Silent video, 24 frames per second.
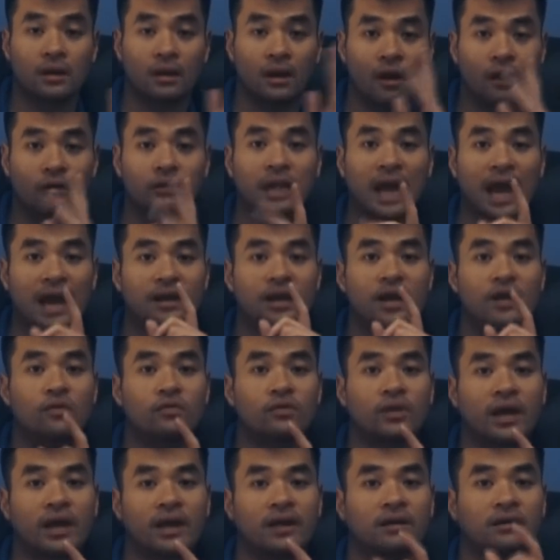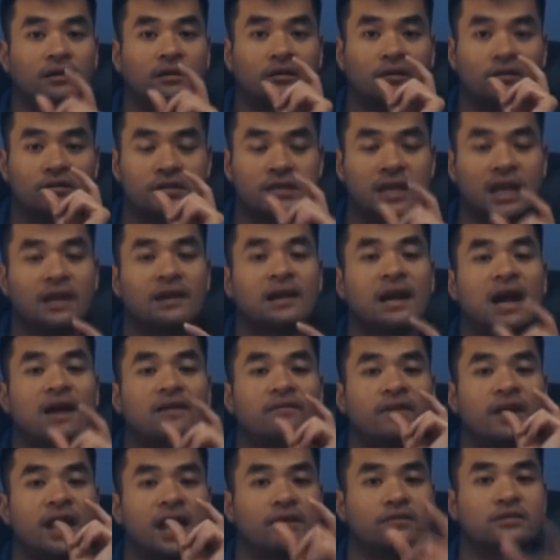có thể điều này nó xảy ra
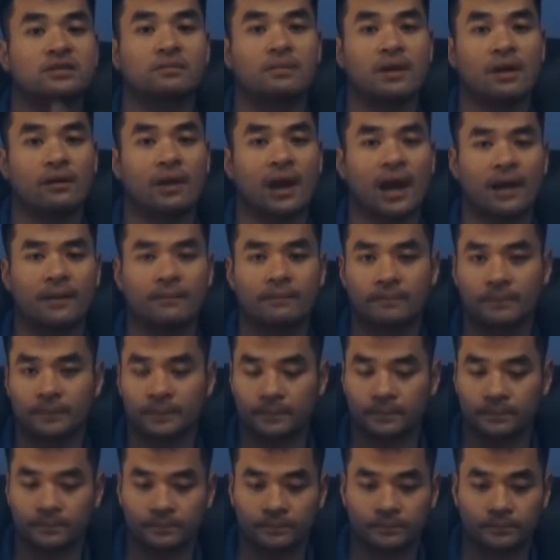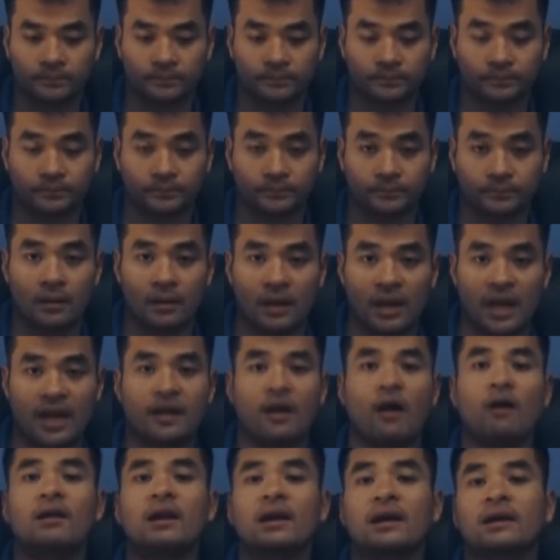với Elzabel là thì
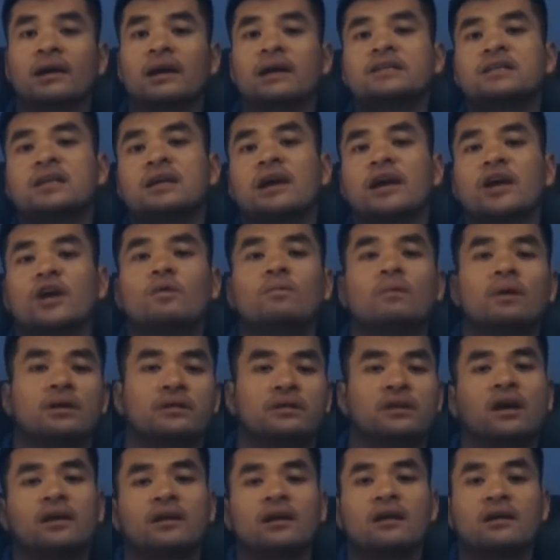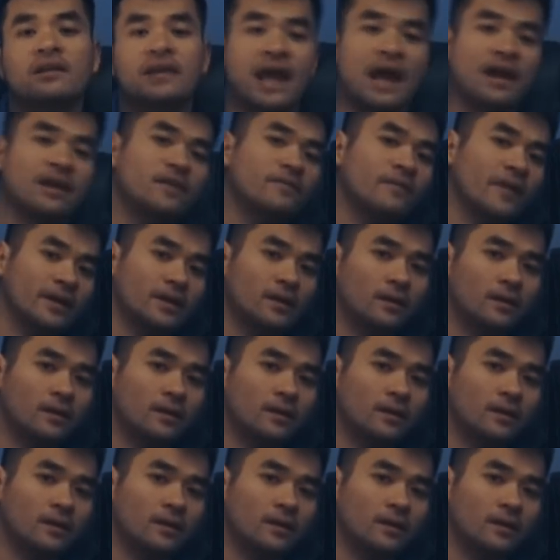đó là cái suy nghĩ của mình rất là đơn giản như vậy